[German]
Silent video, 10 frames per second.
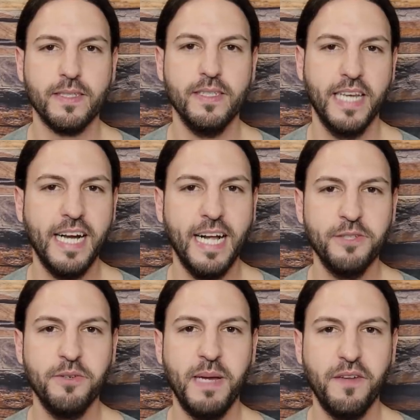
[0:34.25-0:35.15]
Es ging
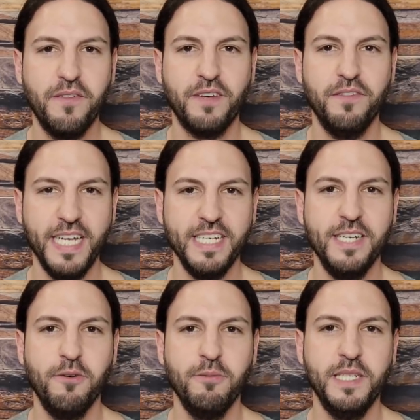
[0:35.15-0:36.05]
also im Endeffekt
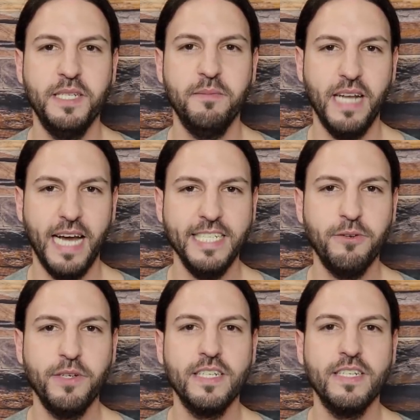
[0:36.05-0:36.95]
weder um die
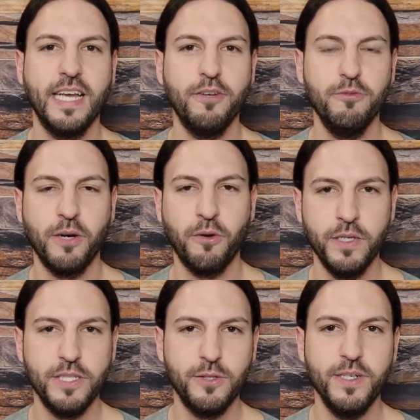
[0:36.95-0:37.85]
Beleidigungen gegenüber
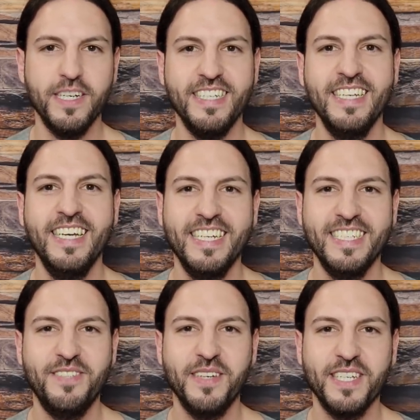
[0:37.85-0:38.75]
König Söder,
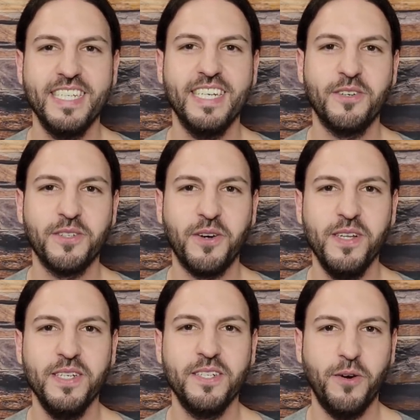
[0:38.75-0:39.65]
die ich während der
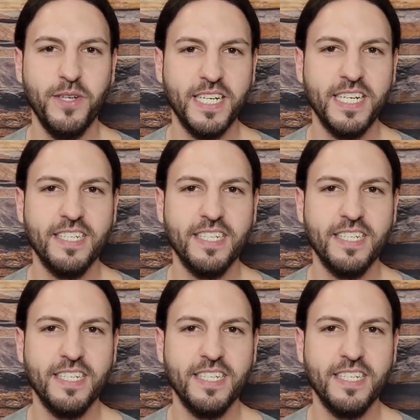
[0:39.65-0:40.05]
Kontrolle geäußert